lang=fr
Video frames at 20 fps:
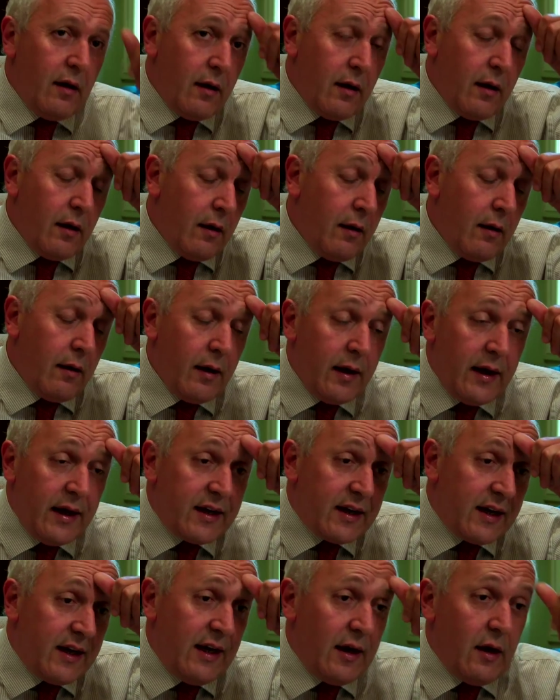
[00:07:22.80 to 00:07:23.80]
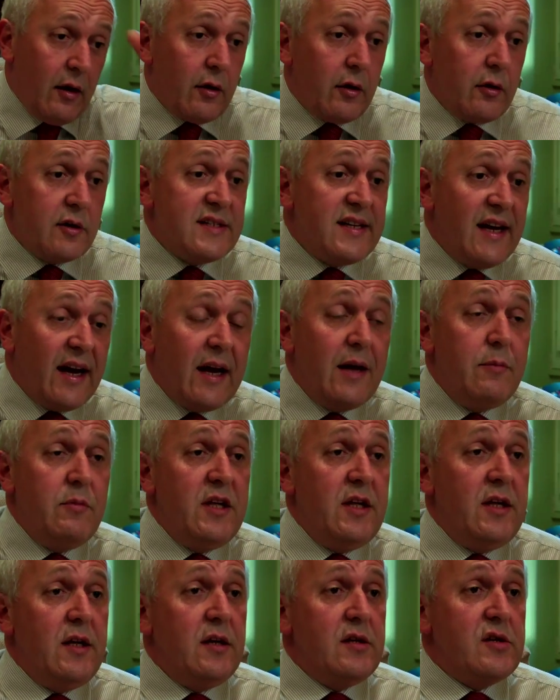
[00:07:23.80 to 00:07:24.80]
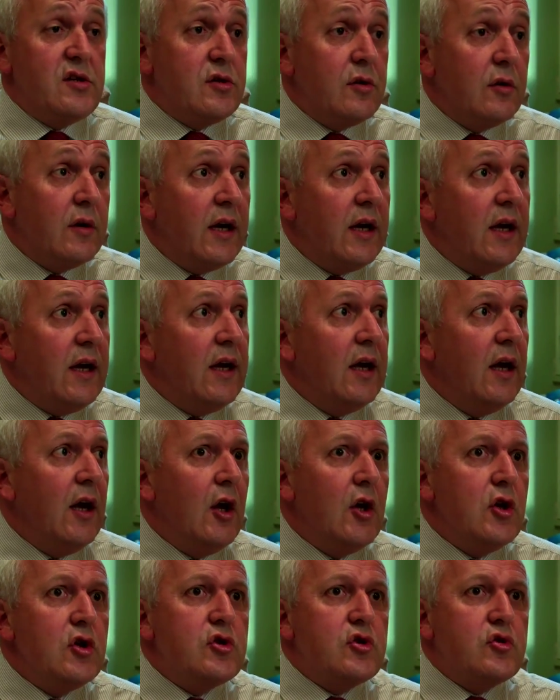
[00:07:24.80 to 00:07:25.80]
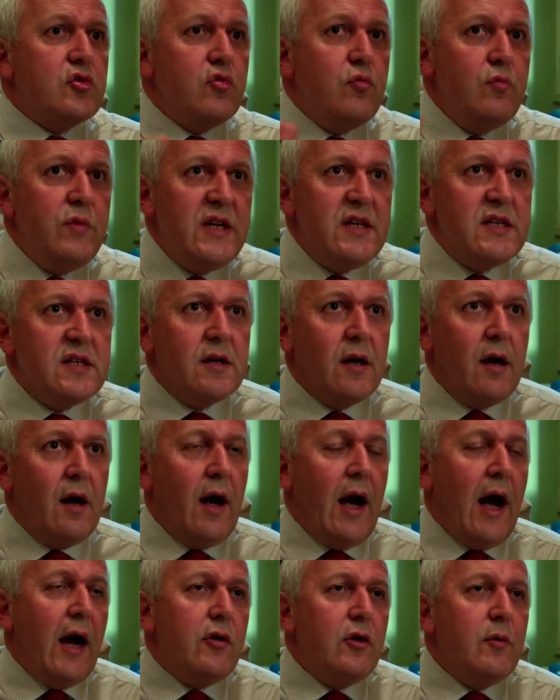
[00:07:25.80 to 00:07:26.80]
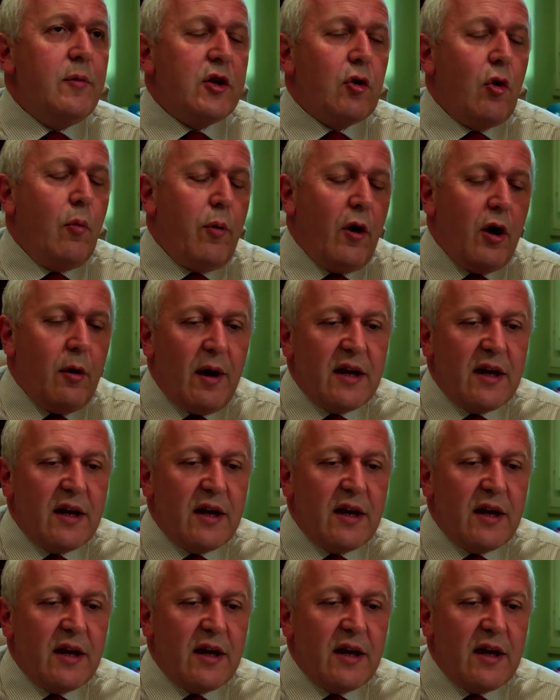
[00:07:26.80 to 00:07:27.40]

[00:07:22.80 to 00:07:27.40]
euh, écrire que Saint-Rémy serait soumise à une métropole